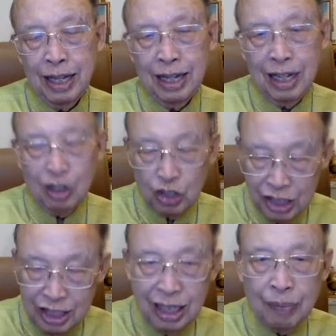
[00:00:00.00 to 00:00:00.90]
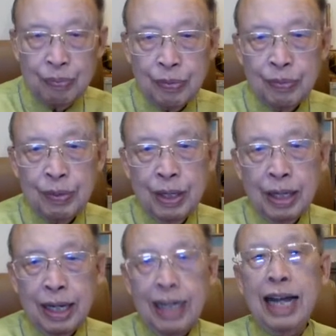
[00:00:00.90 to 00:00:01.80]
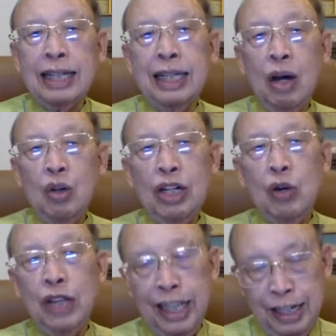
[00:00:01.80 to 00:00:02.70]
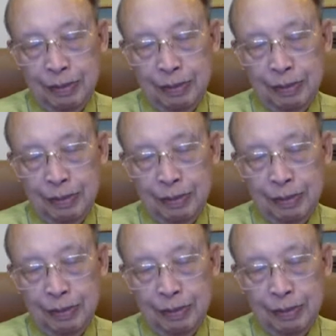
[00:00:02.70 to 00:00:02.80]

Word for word: แล้วก็เสื้อขณะที่เขาเลี้ยวเห็น